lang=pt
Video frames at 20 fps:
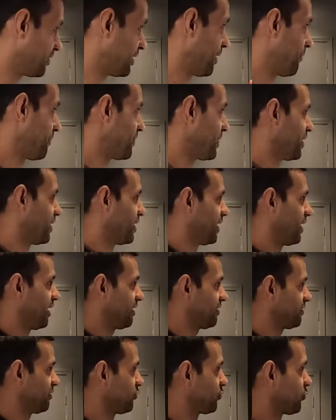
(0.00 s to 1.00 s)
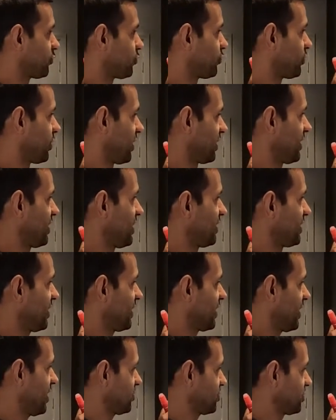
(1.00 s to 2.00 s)
vamos lá. Essa estrutura tem que
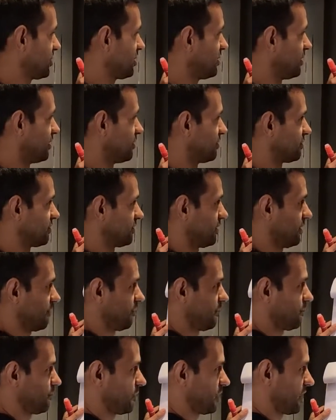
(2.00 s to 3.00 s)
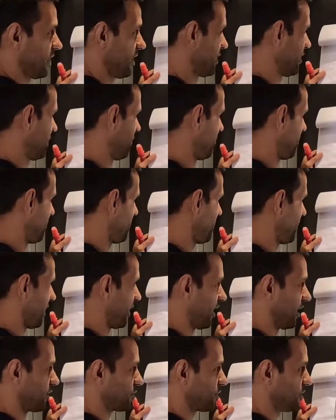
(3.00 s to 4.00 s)
ter caixinhas. Né? Vamos colocar aqui a primeira
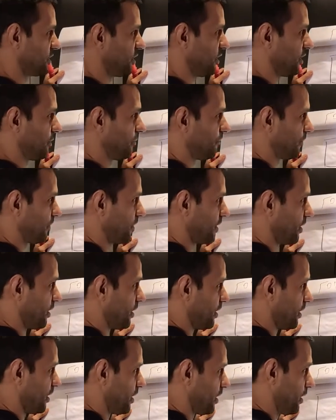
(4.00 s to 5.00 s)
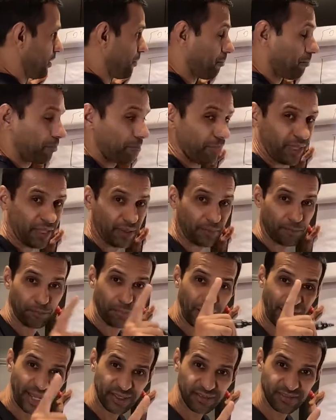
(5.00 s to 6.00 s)
caixinha
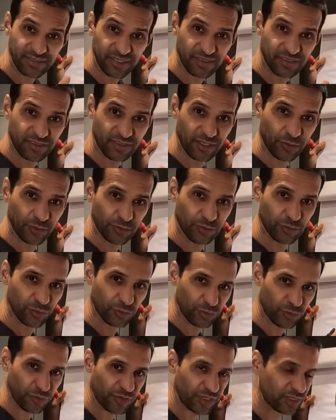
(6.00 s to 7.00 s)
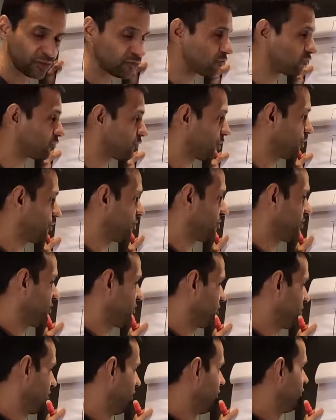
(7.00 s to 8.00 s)
para a sessão. Não estou falando só do
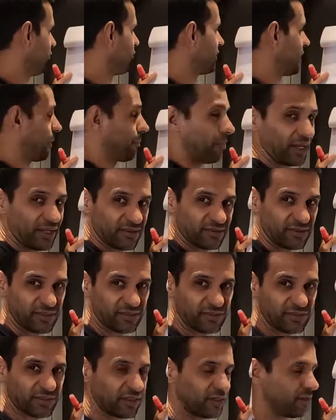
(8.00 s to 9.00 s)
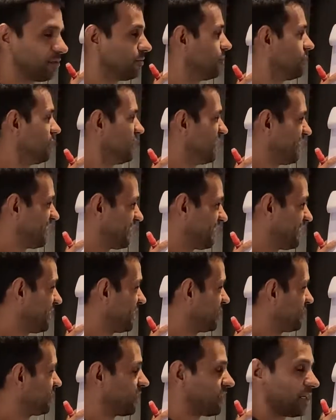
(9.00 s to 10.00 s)
exercício, tá? Para a sessão
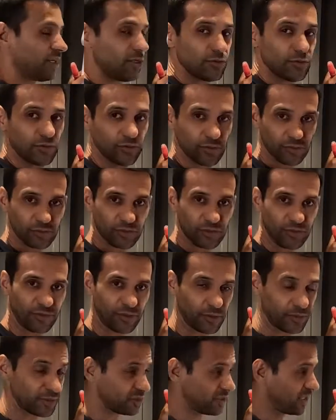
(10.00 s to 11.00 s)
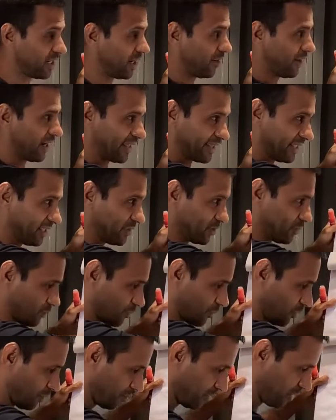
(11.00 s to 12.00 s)
de treino de forma geral. Ela tem que ter um
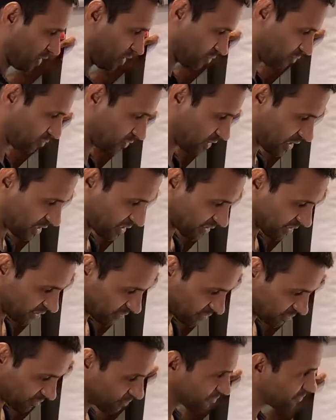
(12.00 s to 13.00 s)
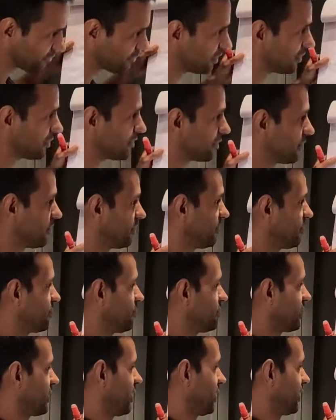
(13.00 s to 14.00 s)
começo e ela tem que ter um fim. Então nós vamos
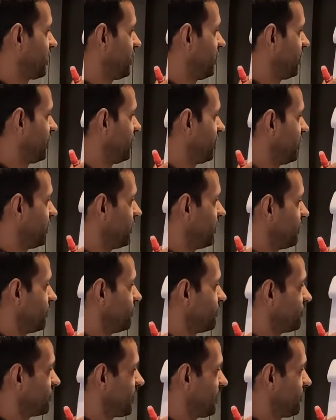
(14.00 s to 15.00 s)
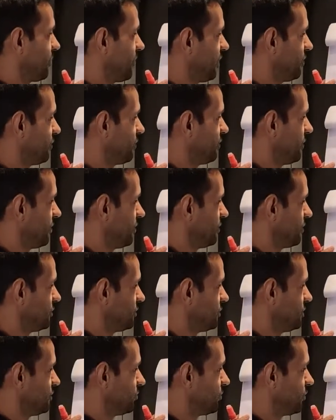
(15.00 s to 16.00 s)
colocar aqui ó, um trabalho
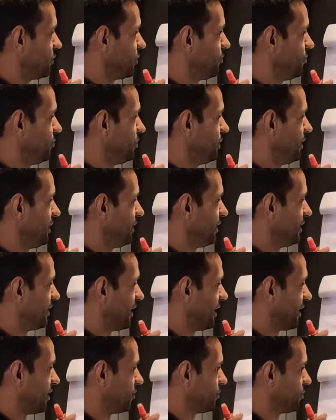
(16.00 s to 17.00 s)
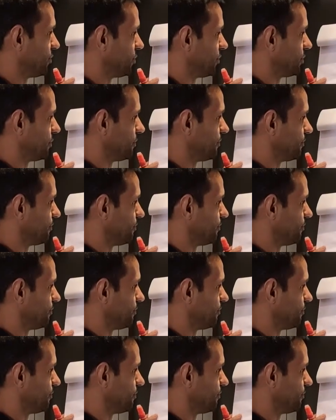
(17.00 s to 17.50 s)
de mobilidade.